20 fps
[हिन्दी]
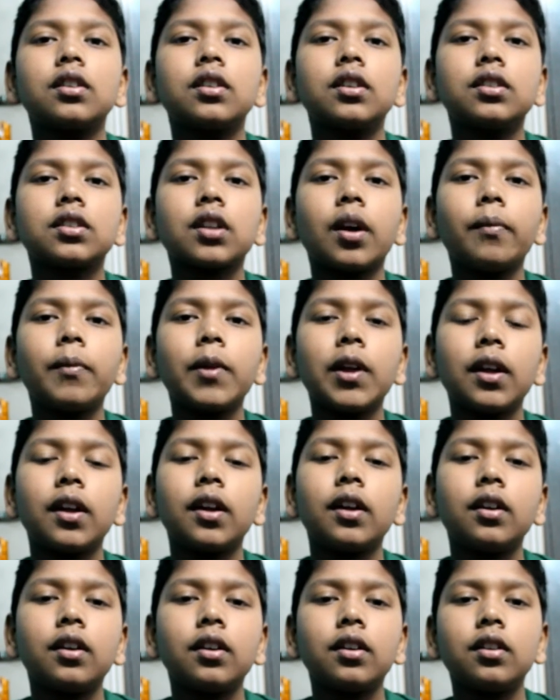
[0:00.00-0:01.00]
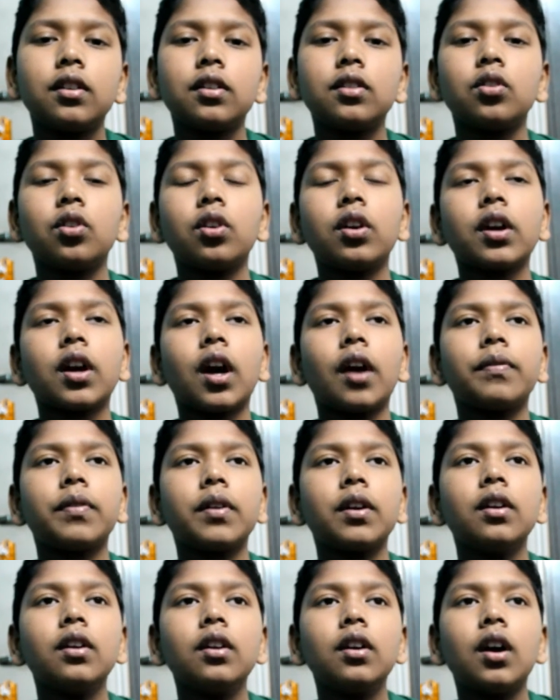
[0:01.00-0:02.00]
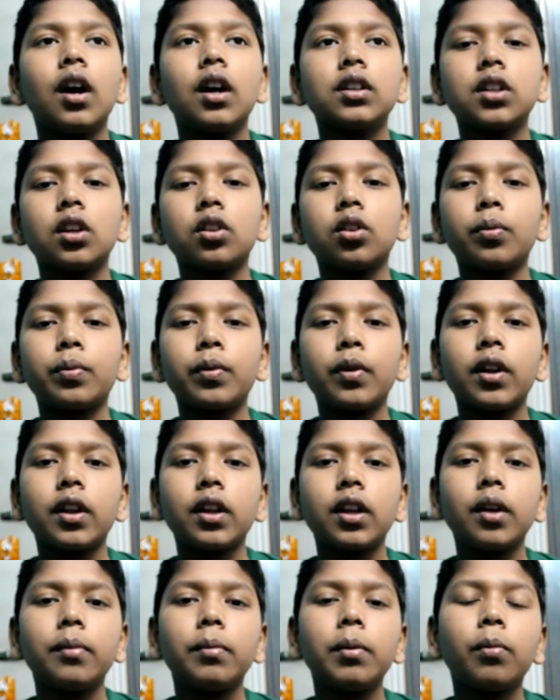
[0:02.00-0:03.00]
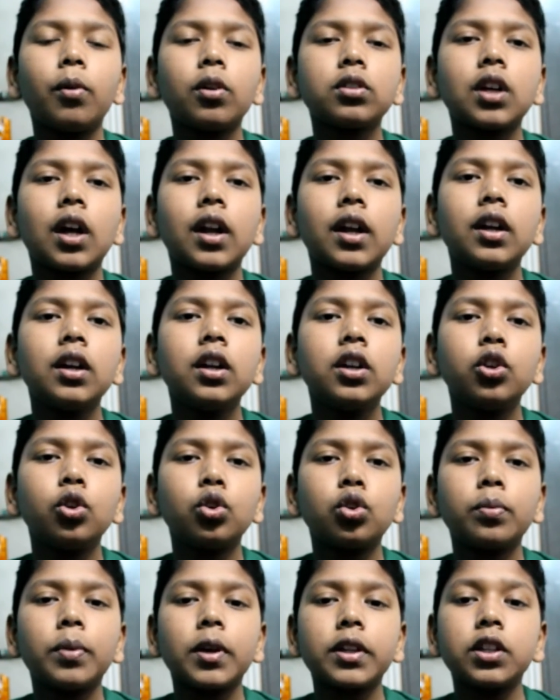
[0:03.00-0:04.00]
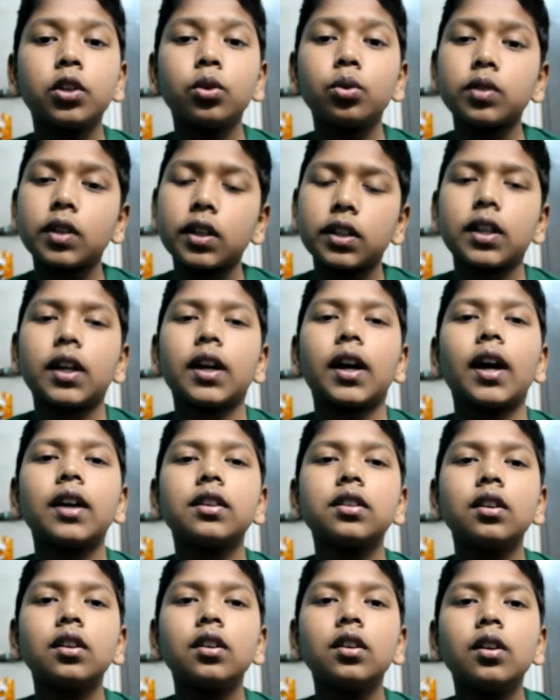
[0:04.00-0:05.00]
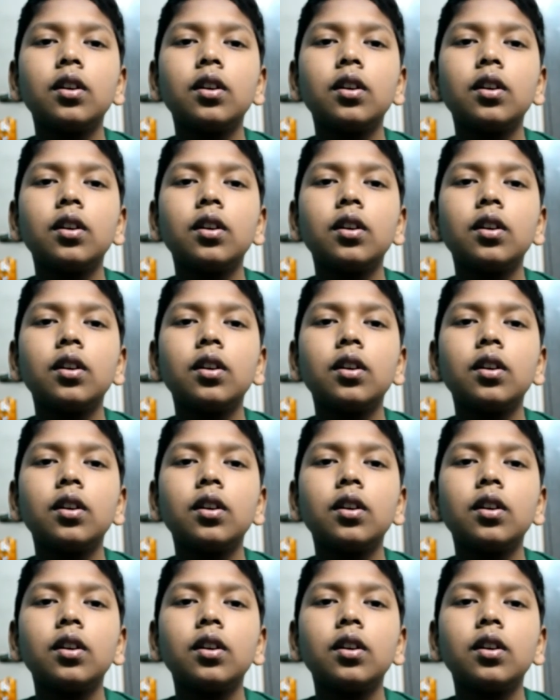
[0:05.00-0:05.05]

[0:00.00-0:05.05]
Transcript: इसका भी जो है काफ़ी अच्छा सॉफ्टवेयर है ये भी बहुत सारे यूट्यूबर्स यूज़ करते हैं गैस